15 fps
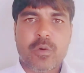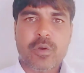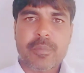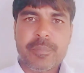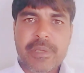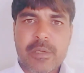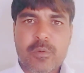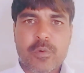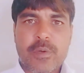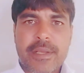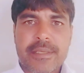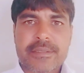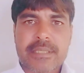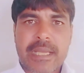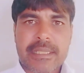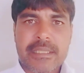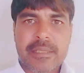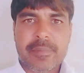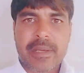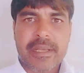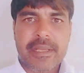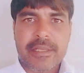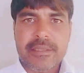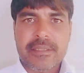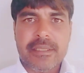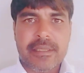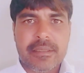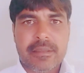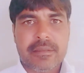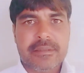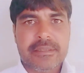और बिल्कुल है शादी वाले दिन